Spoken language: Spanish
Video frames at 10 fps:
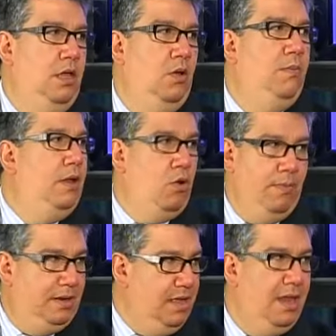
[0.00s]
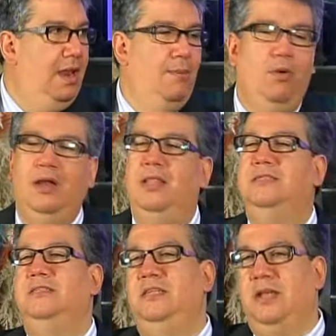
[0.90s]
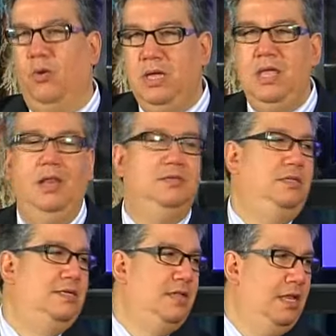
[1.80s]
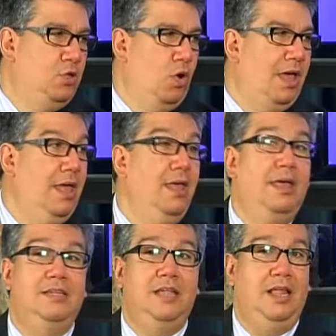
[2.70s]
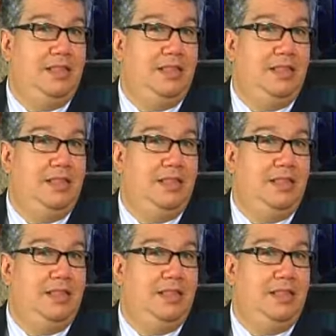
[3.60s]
el hombre con ver la mujer necesita oír, necesita que se le toque, que se le